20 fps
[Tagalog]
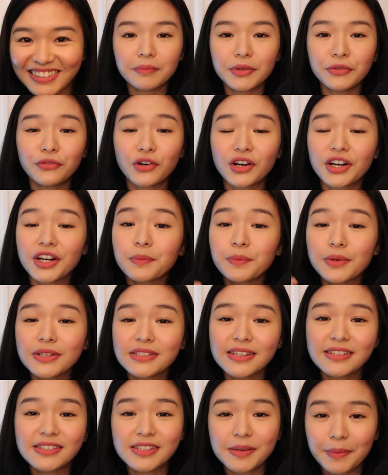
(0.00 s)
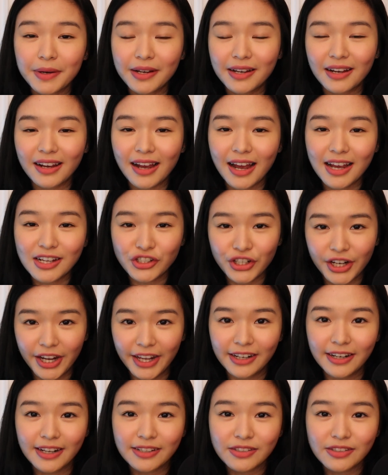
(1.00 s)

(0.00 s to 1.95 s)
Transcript: Before we proceed sa pagka-cash in,